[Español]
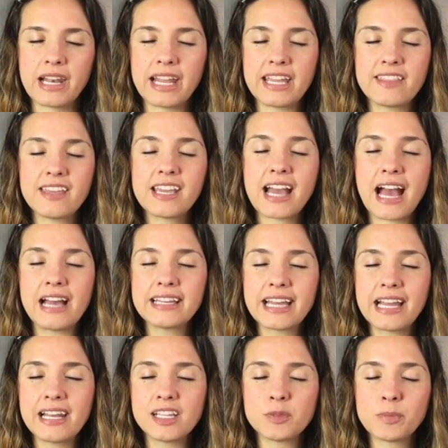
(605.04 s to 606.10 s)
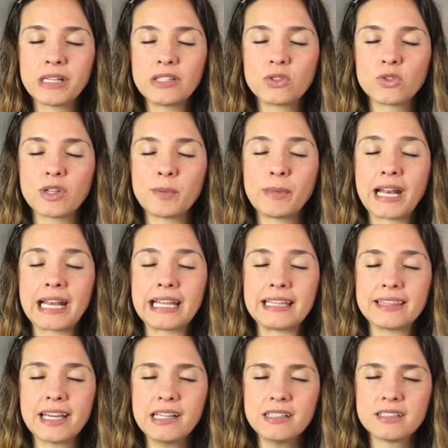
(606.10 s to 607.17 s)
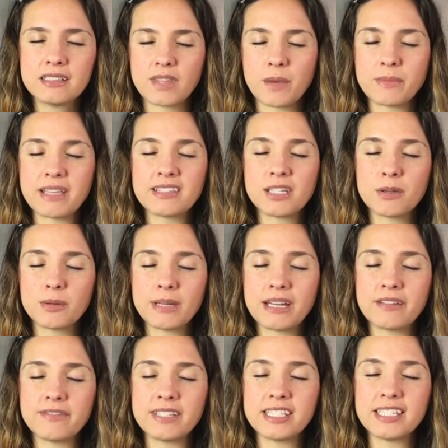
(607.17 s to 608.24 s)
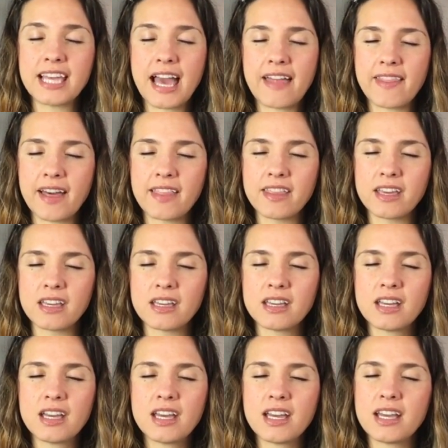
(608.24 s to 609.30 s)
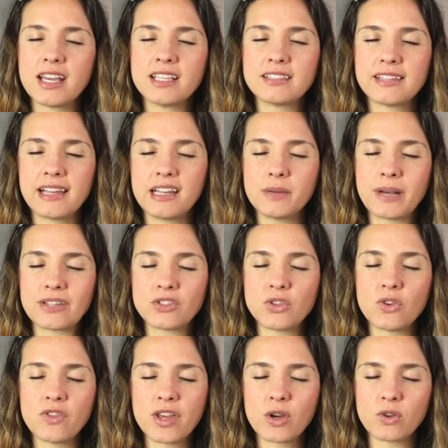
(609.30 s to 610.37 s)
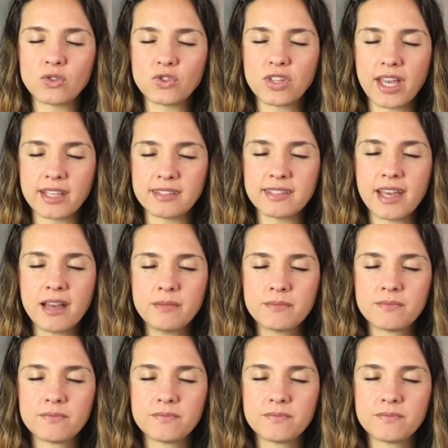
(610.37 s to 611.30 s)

y Gaia, el espíritu del planeta, también se ve beneficiada de esta elevación de conciencia.